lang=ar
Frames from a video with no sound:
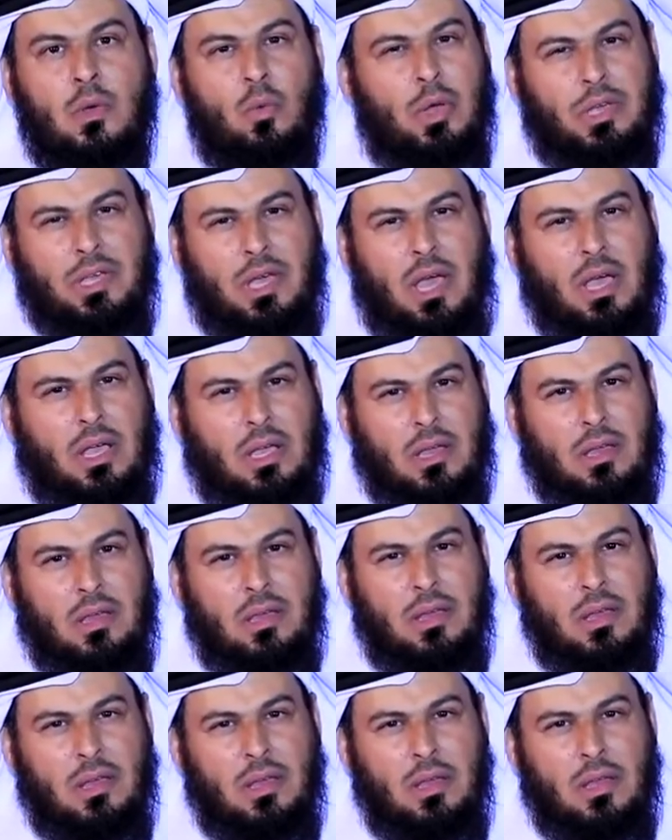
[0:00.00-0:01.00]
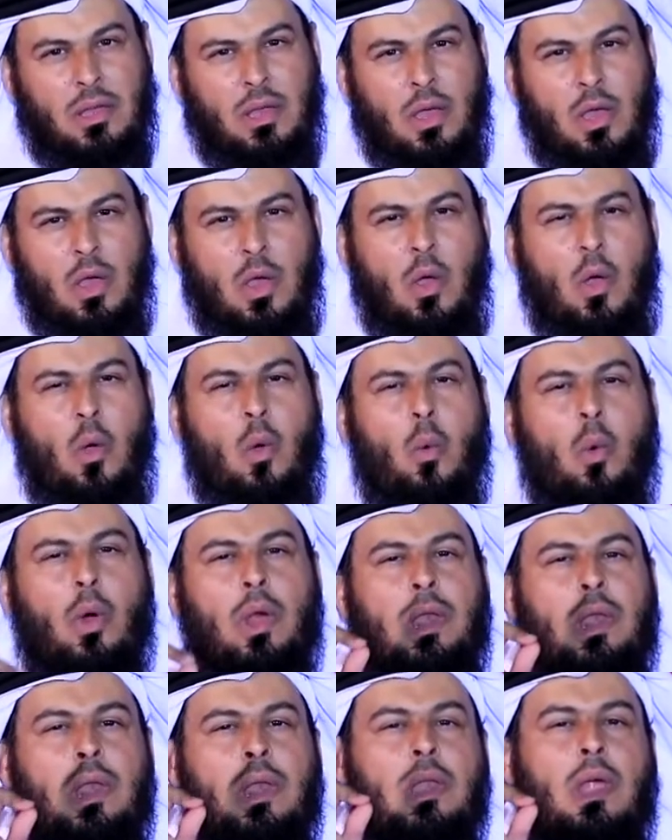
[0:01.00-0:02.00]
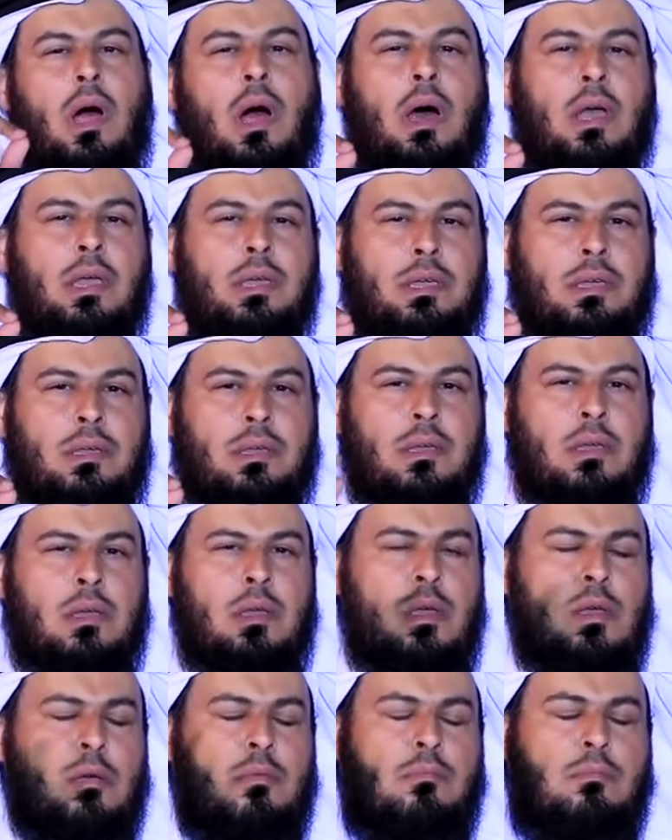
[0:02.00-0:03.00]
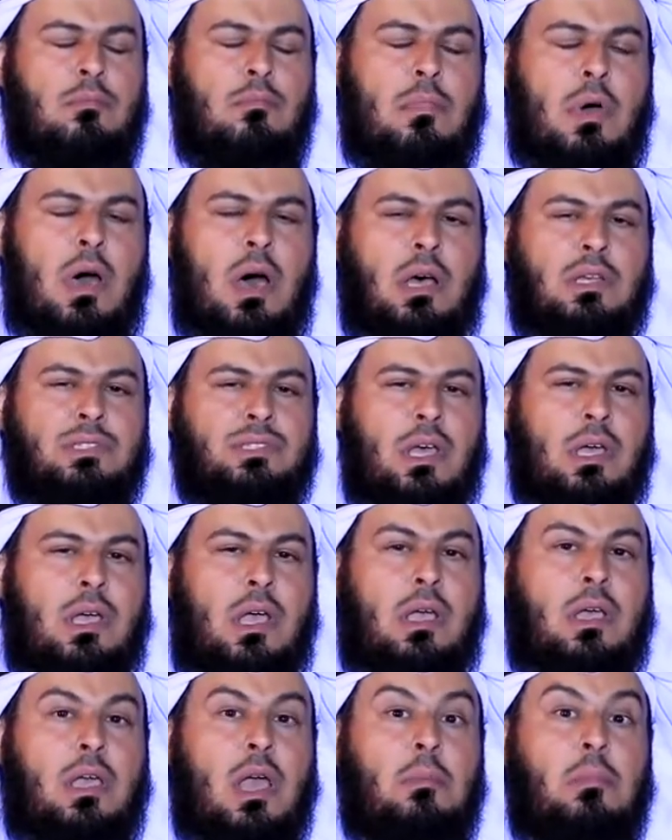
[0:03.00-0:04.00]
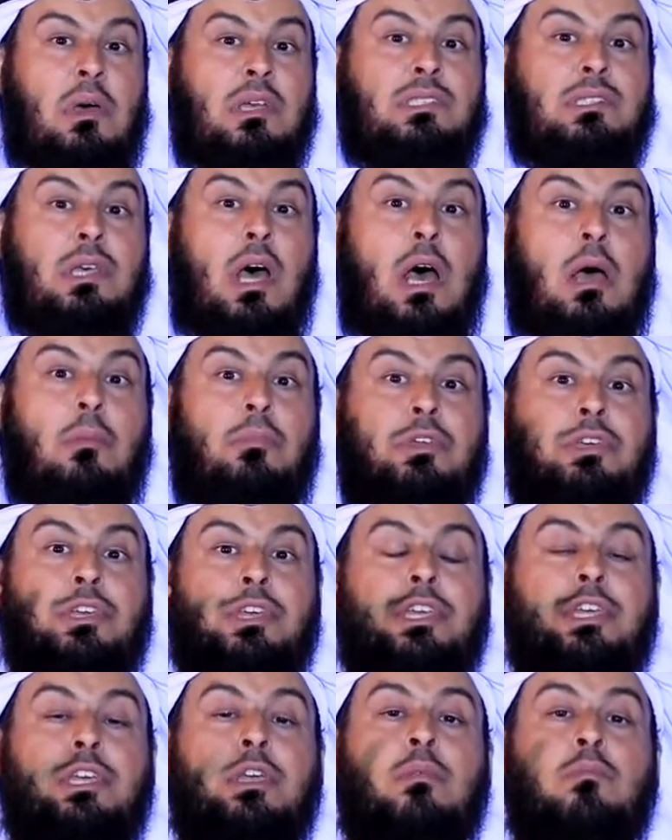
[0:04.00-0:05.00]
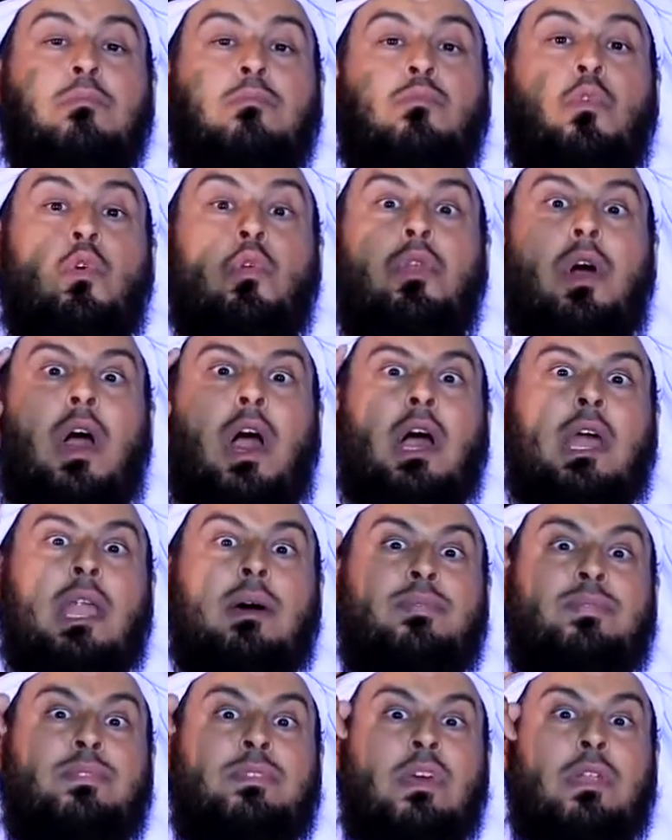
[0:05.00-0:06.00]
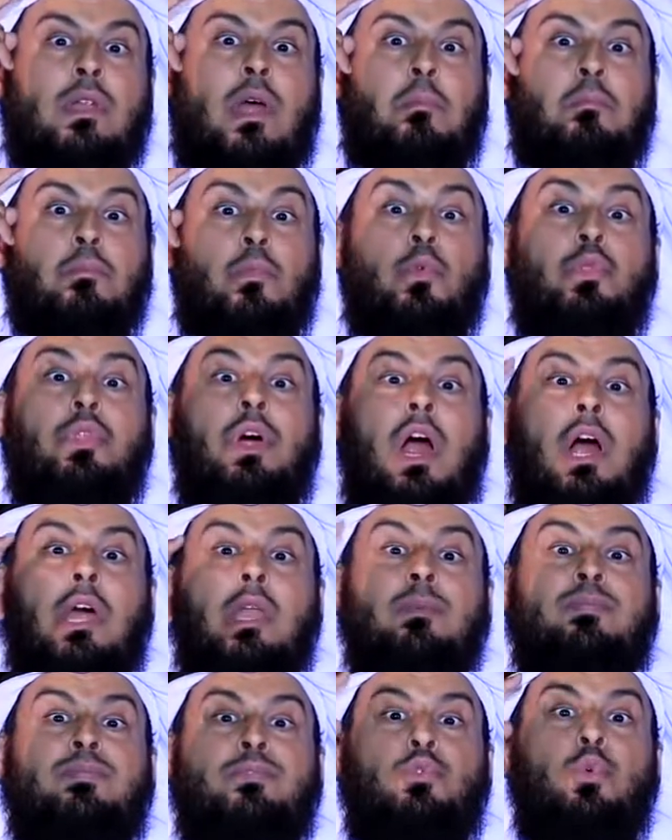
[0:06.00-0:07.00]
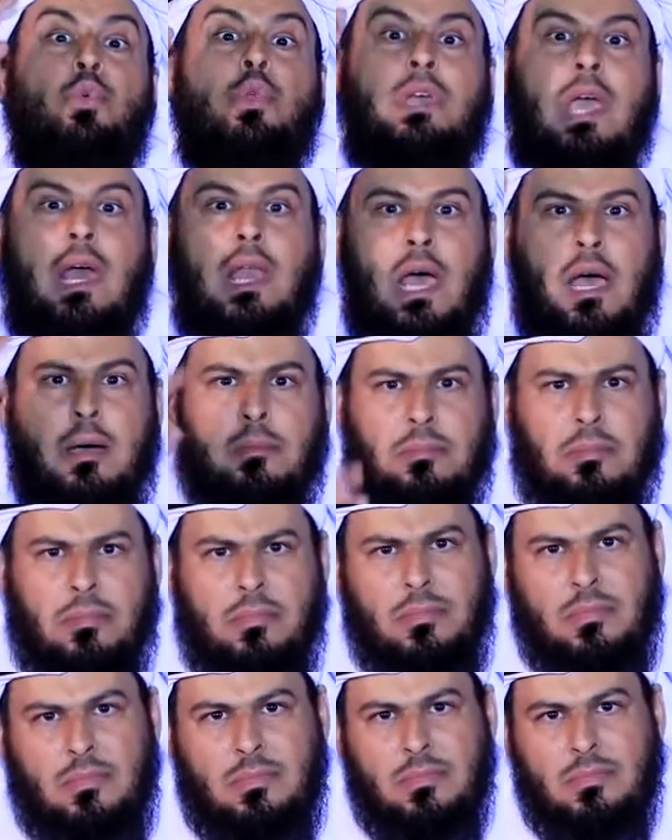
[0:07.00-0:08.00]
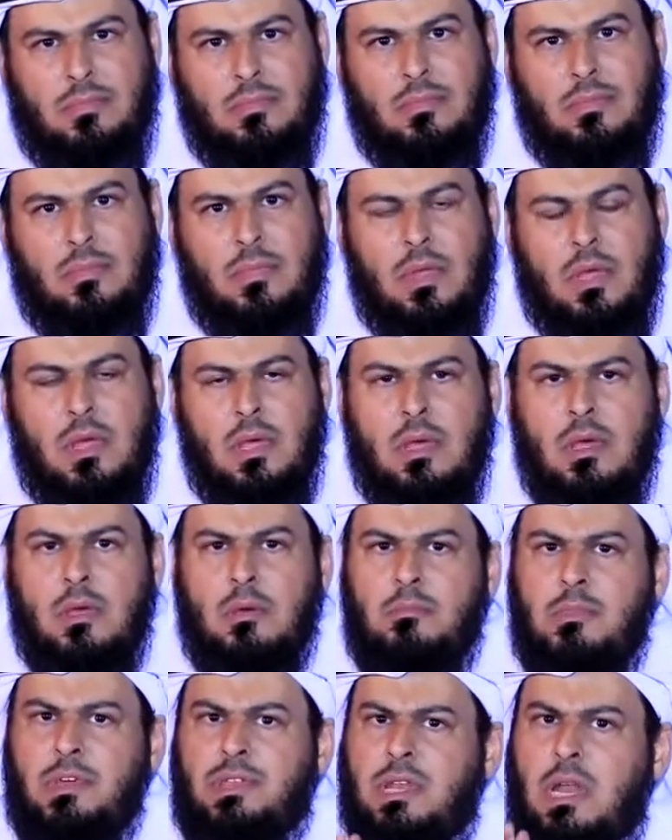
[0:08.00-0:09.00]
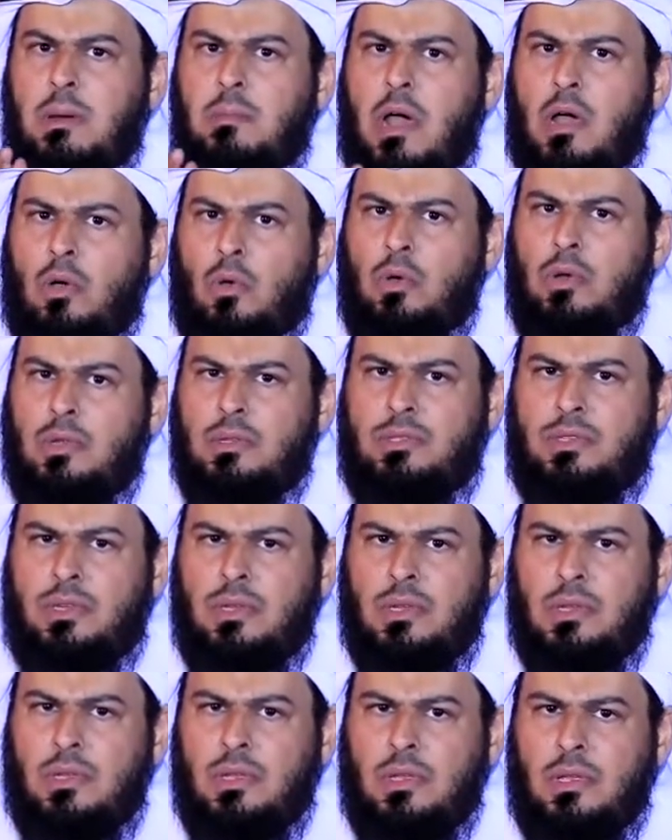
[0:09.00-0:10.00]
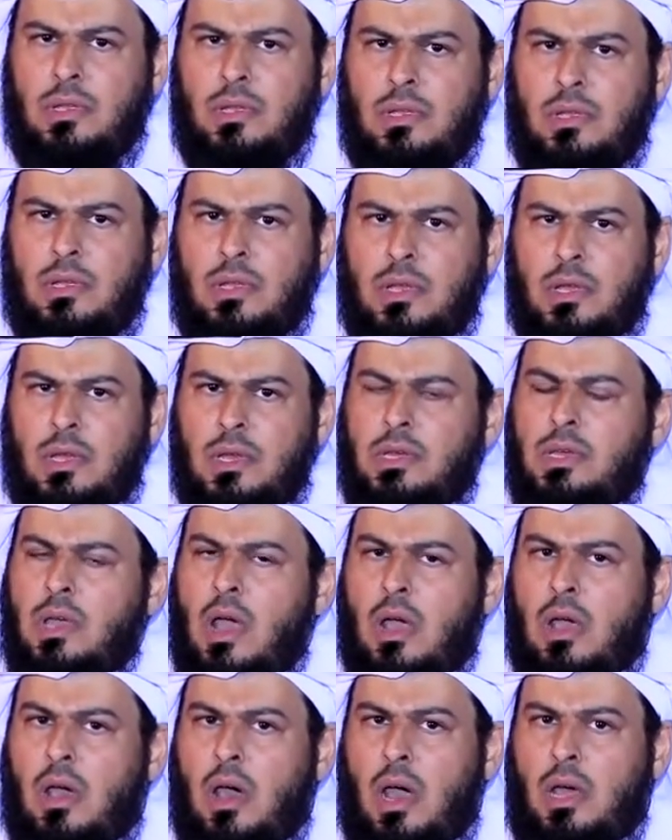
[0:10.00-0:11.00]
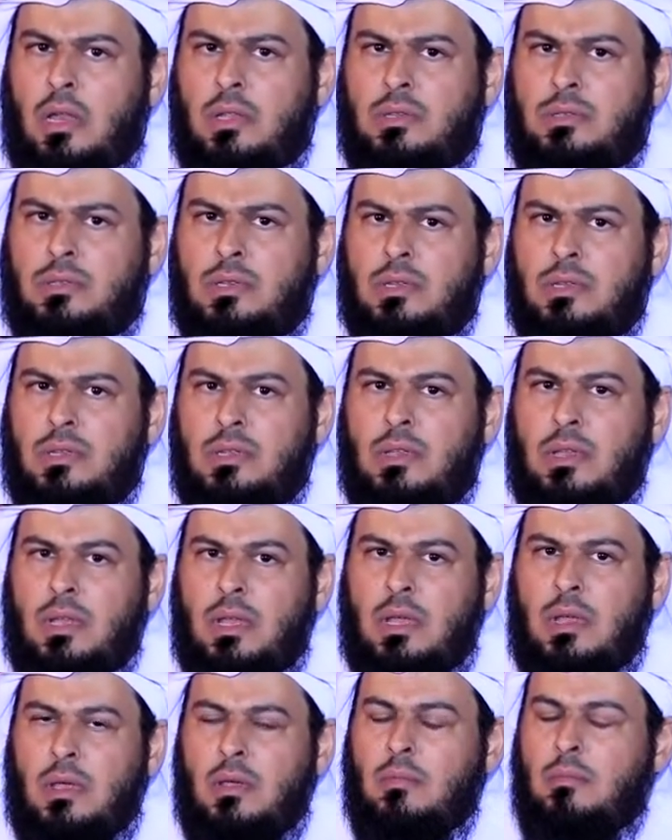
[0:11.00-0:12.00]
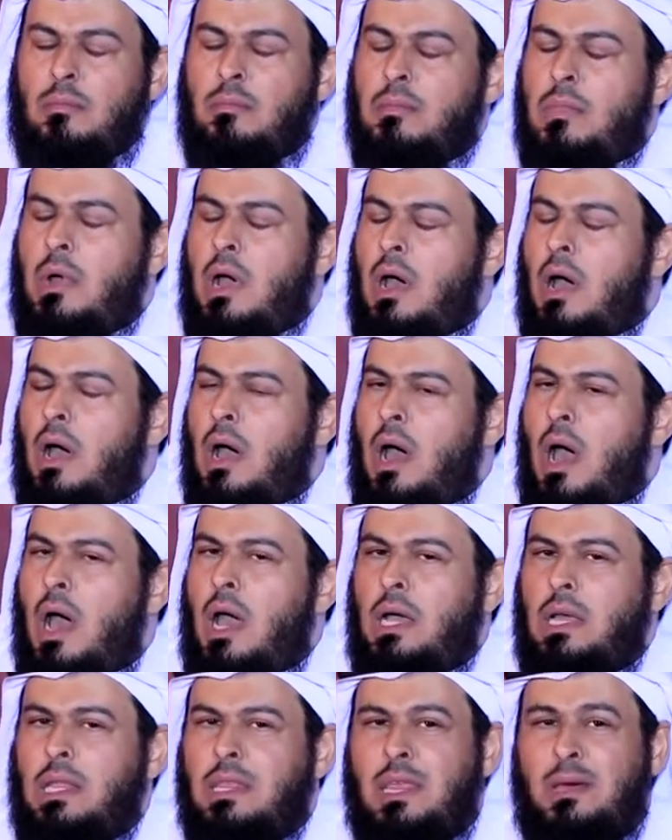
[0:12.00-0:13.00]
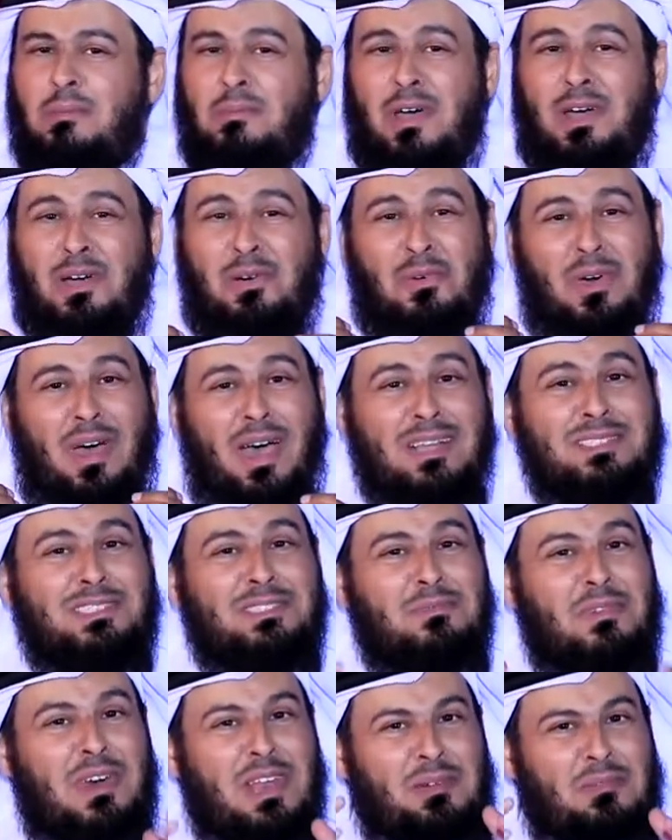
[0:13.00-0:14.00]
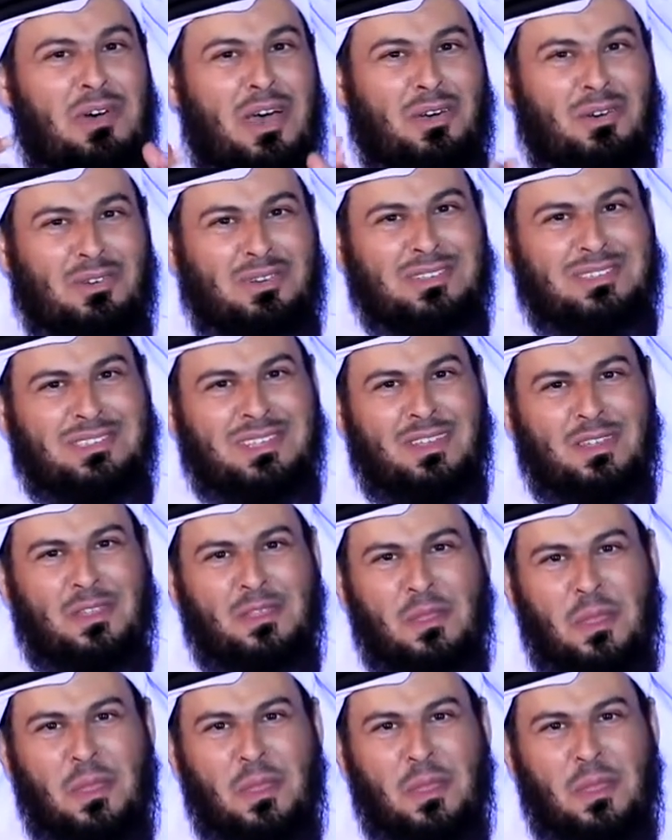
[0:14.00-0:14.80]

ويحك والله ما صك مسامعي مذ عرفت مذ عرفت الكلام مثل ما قلت يا خالد ما أعذب وأجمل ما قلت